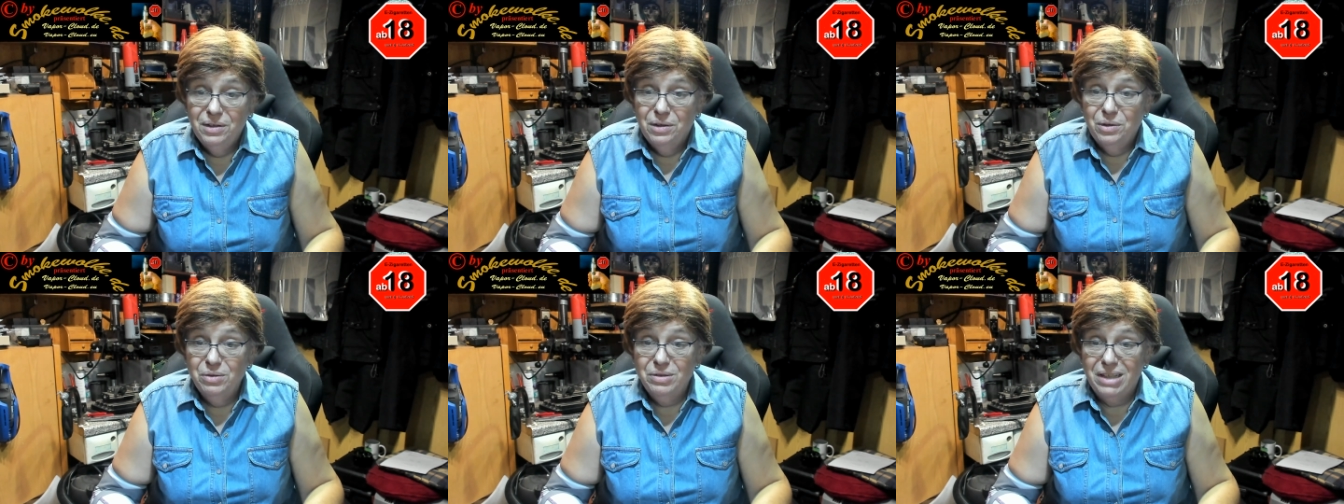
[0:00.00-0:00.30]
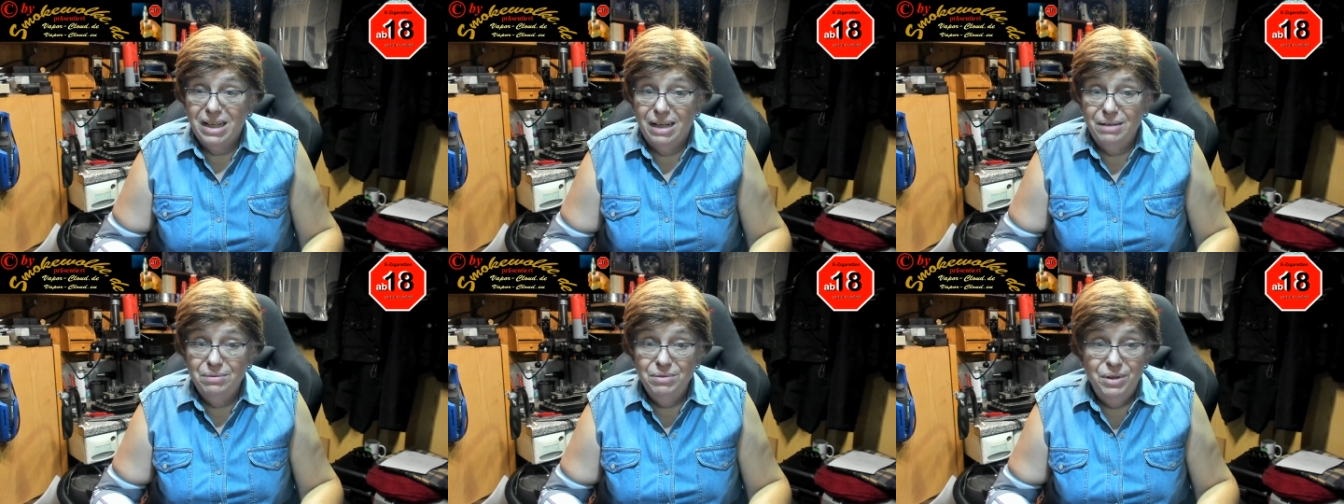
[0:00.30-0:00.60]

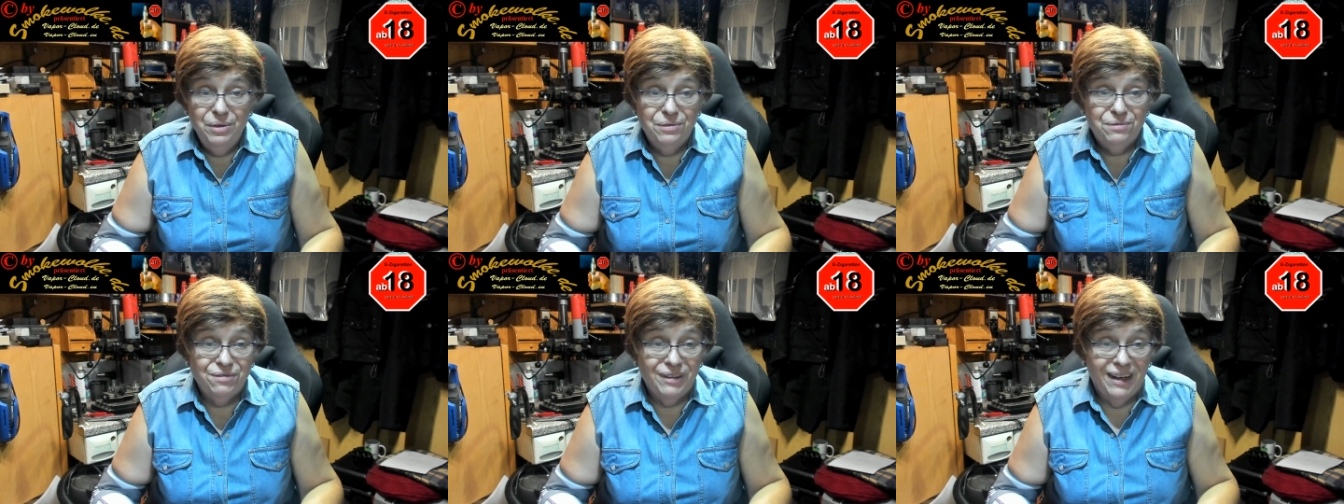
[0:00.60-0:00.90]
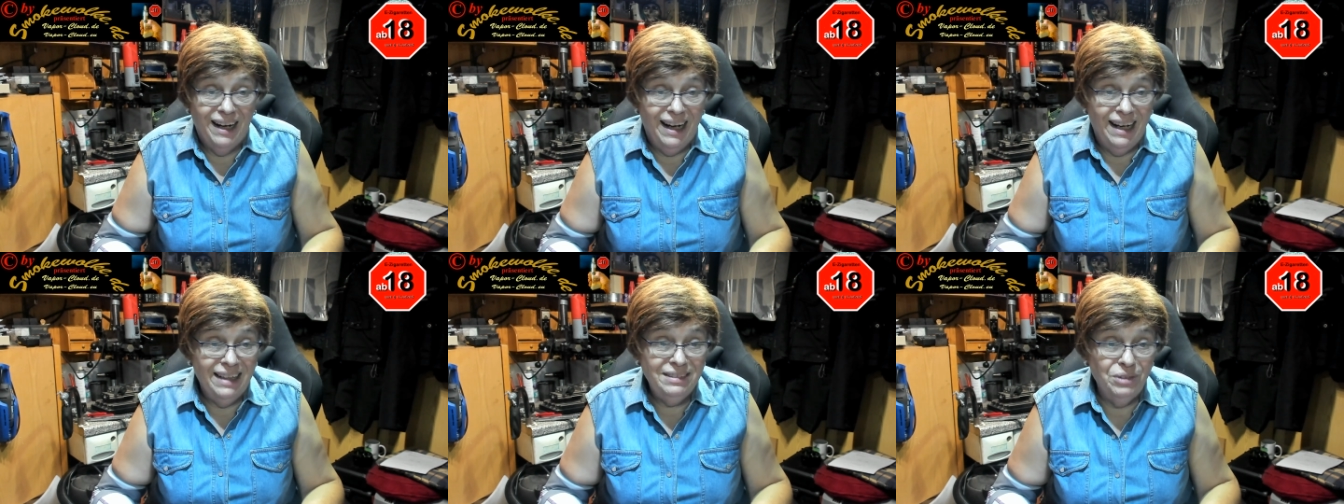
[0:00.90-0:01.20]
und haben
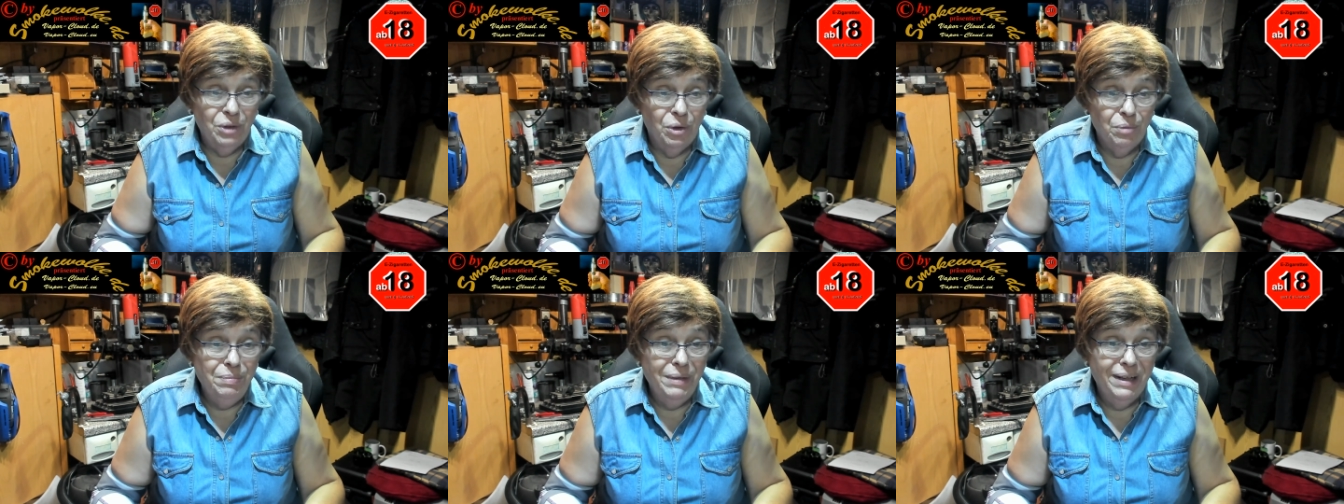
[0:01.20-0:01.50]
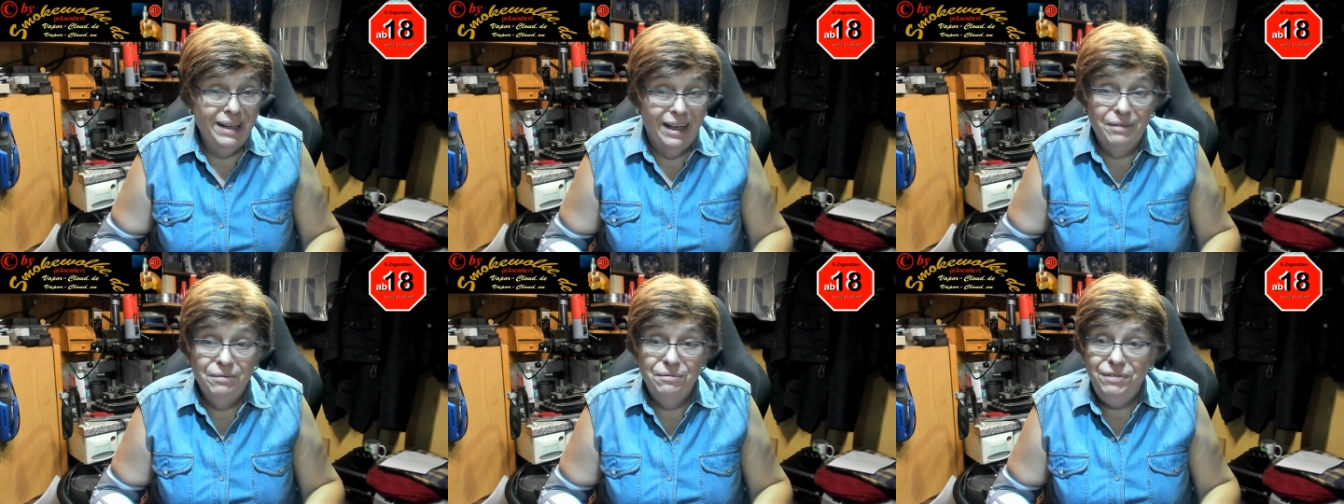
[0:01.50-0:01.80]
gefragt, ob mir
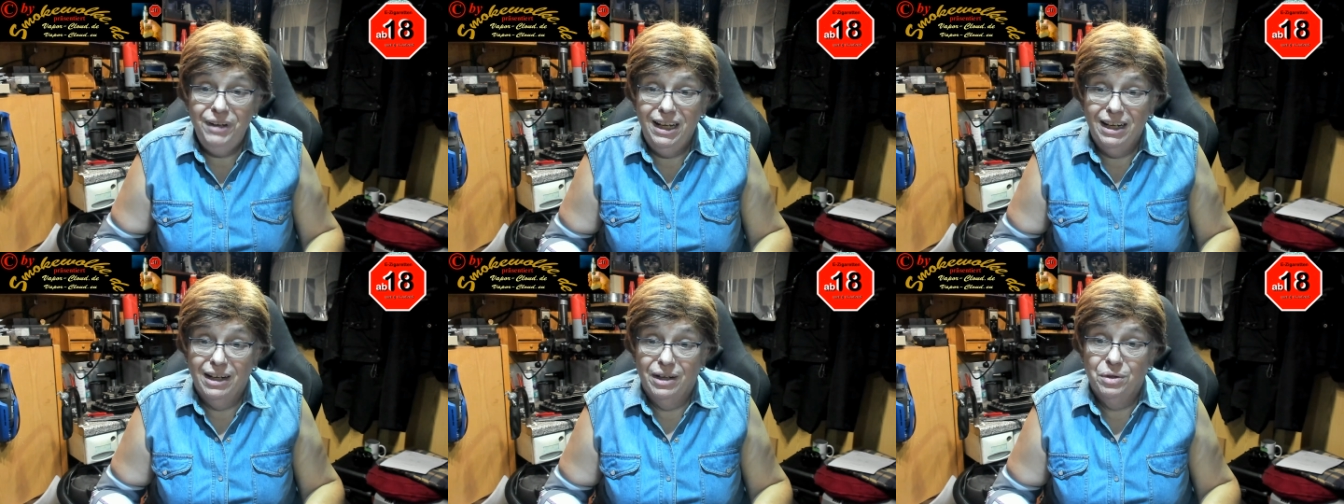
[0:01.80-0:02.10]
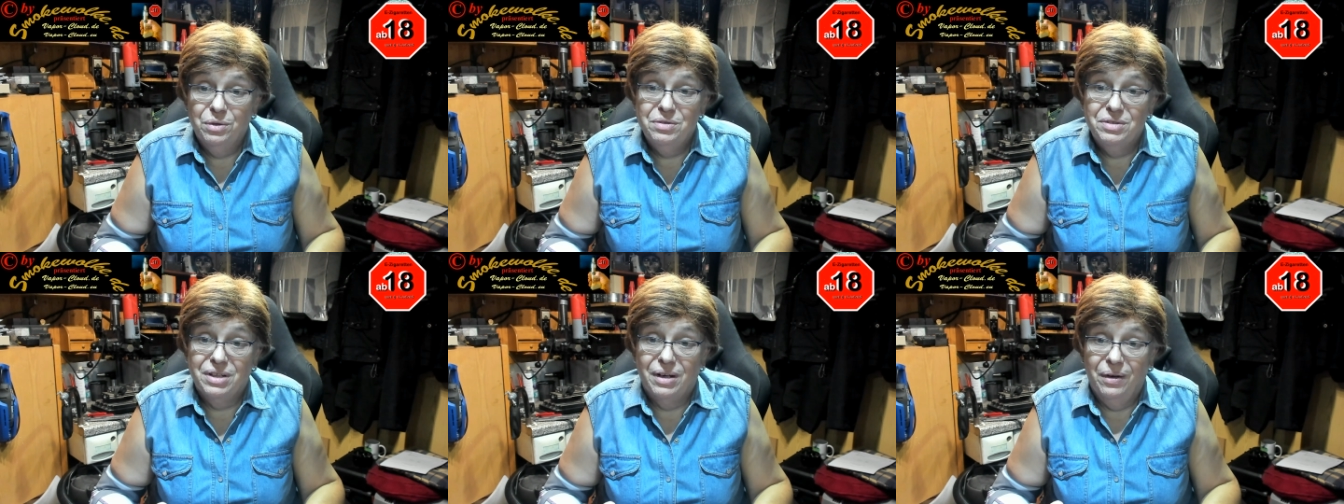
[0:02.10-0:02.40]
da ein Fehler
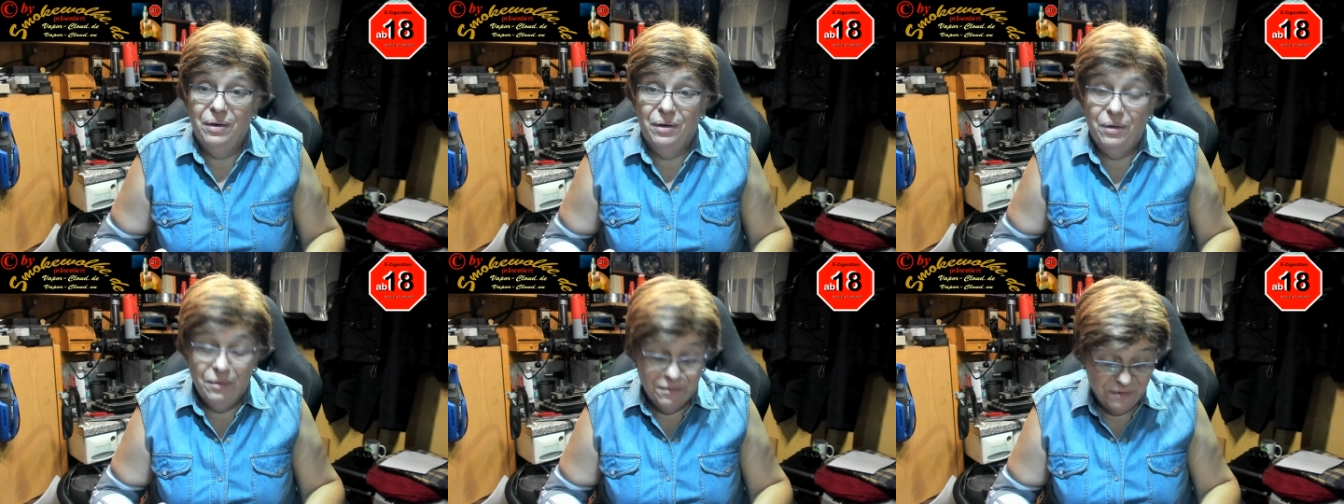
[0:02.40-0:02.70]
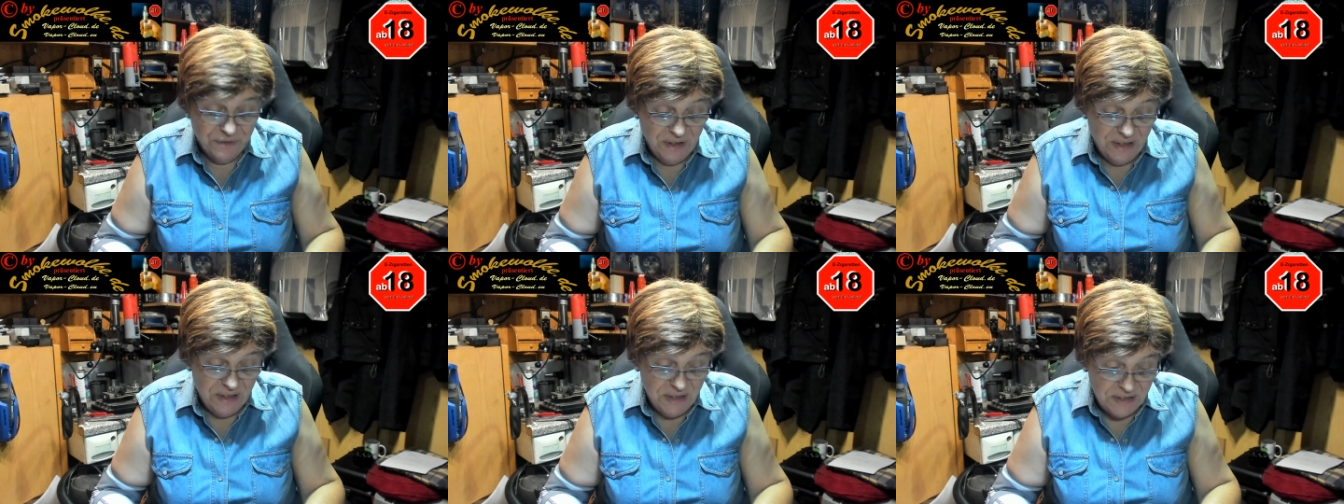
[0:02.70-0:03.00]

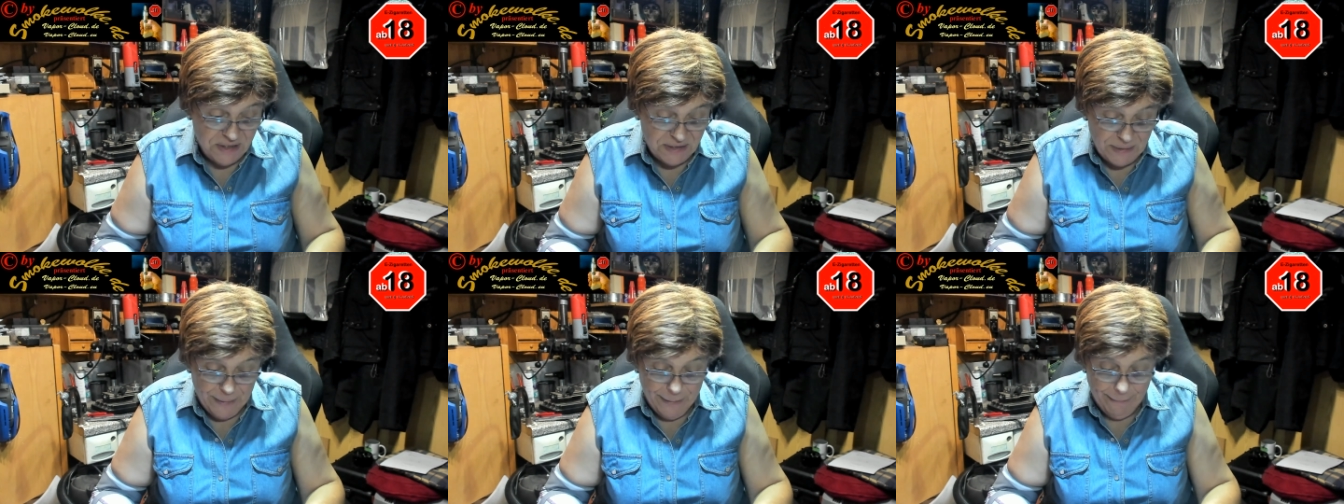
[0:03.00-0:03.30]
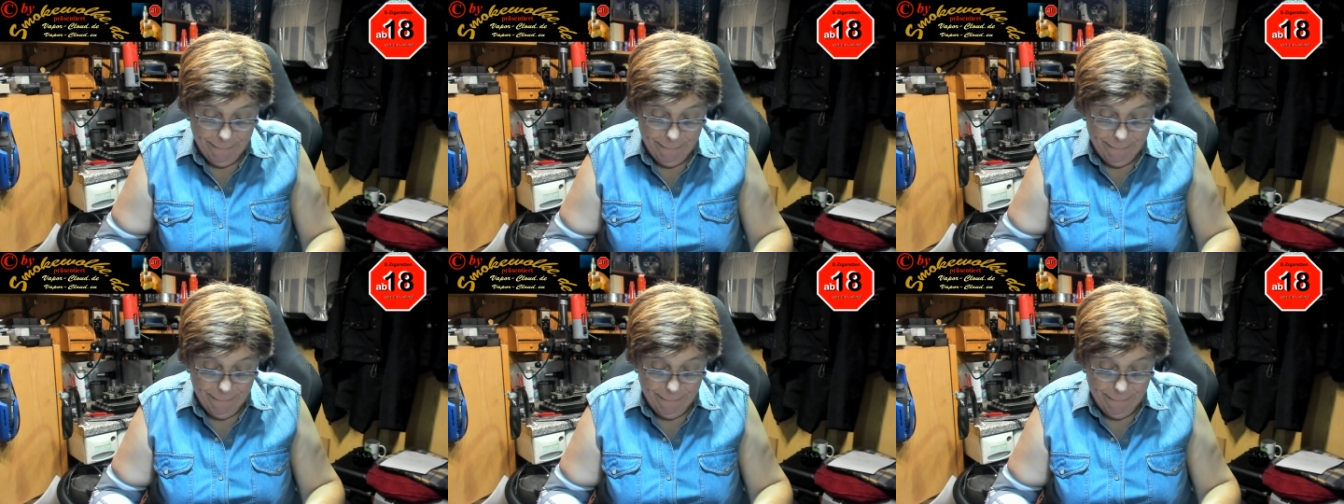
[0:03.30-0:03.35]
unterlaufen ist.